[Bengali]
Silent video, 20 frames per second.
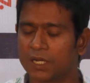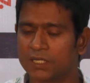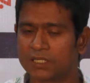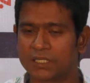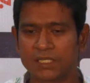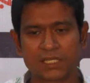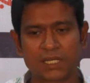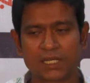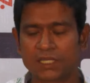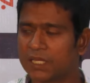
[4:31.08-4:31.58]

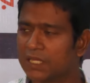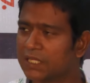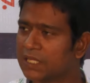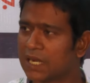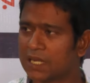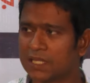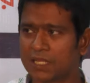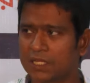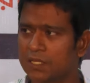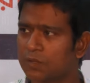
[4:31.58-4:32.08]
সেই জায়গা থেকে
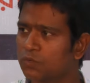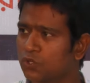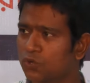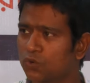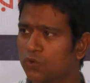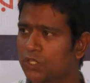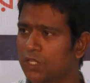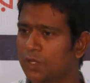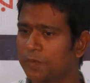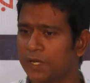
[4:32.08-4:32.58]
তারা তাদের মতো
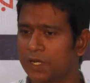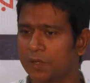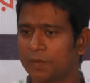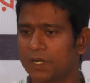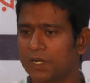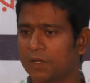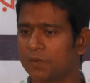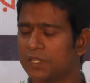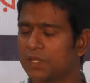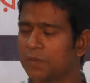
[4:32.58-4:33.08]
করতে পারে
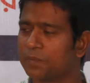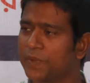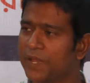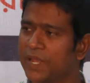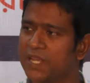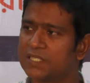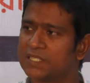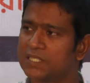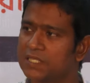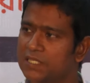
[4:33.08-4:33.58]
বাট আমাদের
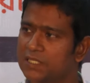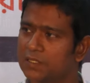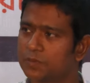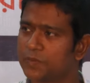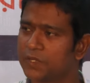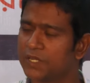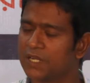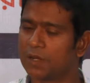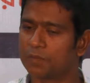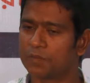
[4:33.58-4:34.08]
পেস
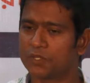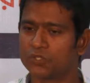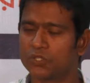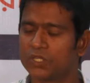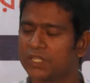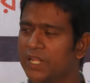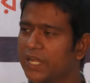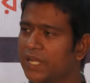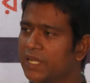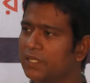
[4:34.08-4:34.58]
স্পিন আপনি
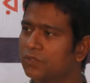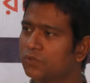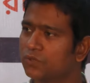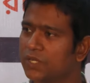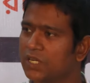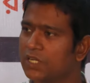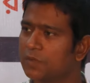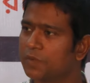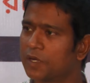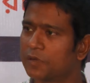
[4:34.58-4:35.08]
যদি দেখেন
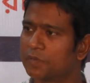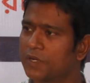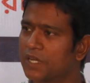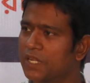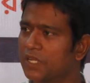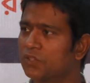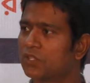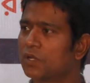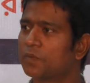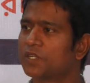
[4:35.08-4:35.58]
দুইটা
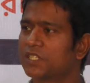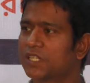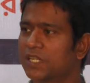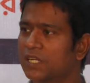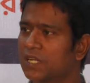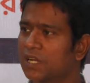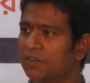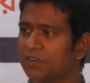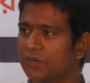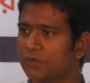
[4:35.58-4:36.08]
ডিপার্টমেন্টে কিন্তু আমরা
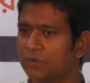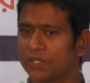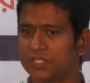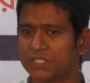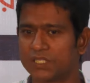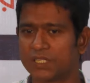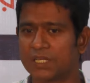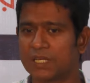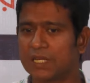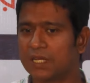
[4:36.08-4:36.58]
সেখানে কাভার
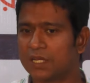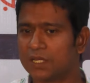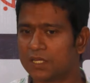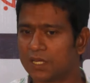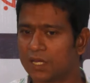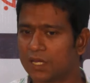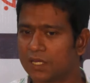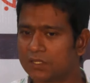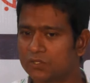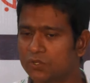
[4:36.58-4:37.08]
করেছি
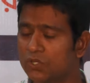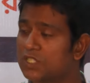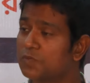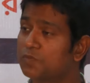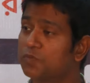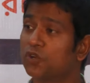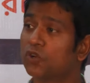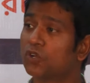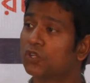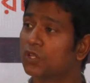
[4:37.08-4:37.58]
সো
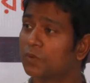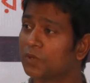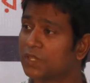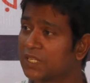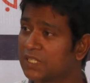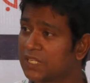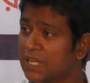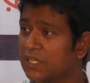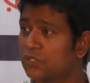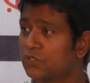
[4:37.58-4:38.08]
স্পিনও কিন্তু
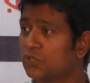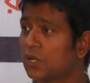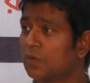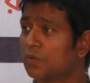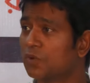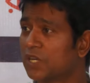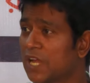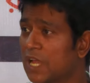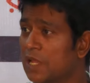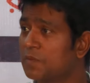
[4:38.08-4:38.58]
আমাদের তাইজুল
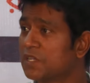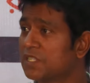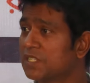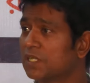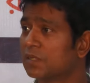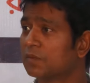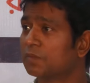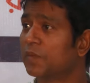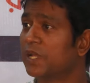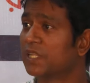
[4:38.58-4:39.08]
এবং নাইম
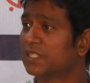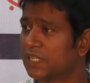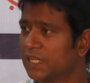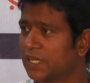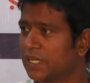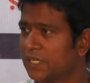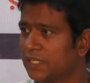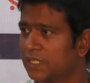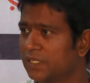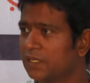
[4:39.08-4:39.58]
হাসান ম্যাচ
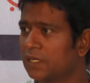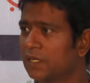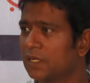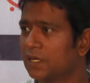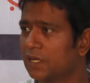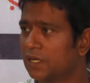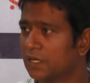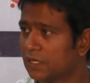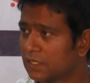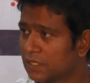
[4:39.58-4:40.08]
খেলেনি
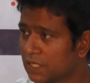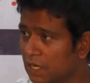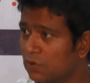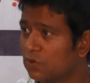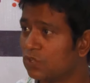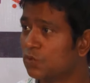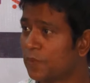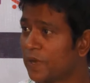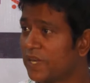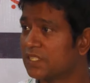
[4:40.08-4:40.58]
তারাও
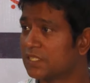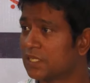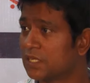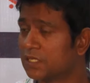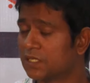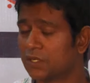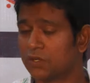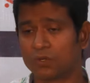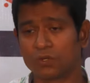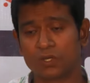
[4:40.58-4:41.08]
কিন্তু
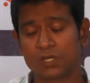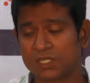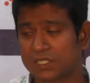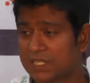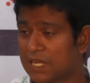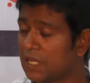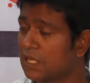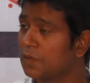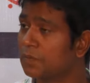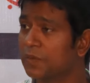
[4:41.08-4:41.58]
পাকিস্তানে ছিল
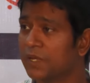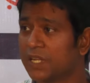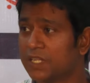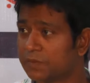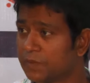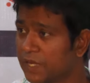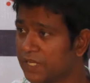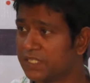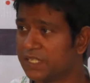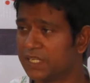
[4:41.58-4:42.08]
সাকিব
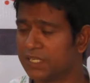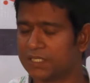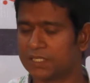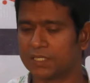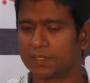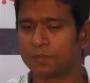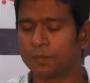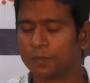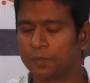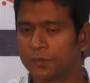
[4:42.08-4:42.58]
মিরাজ ম্যাচ
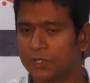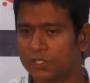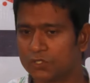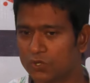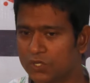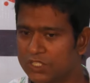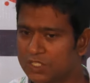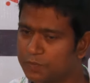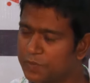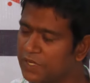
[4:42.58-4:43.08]
খেলছে
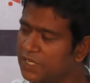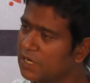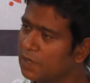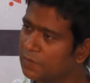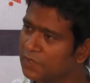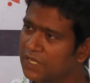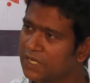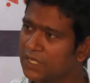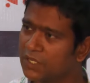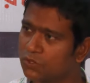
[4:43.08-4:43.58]
সো স্পিনটা
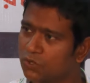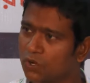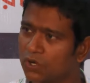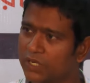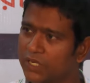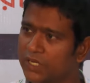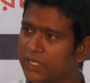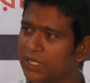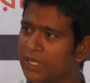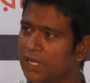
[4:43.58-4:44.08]
আমাদের কিন্তু
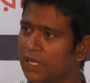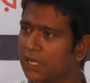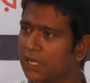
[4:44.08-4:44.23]
অলরেডি